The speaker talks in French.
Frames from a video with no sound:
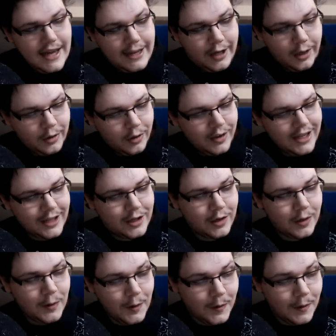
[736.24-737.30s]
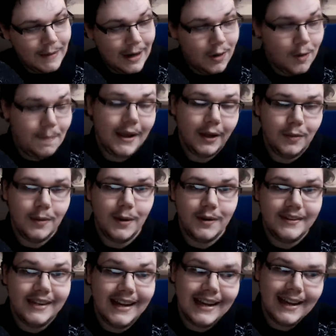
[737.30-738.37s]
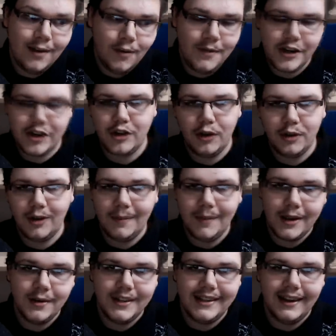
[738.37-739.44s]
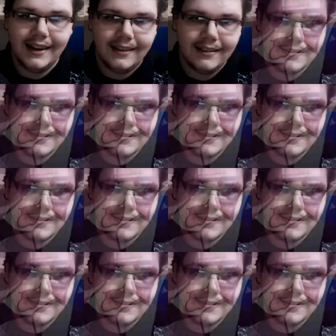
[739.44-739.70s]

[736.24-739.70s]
étant donné que euh, bah, le père de Bayonetta est le méchant dans Bayonetta 1.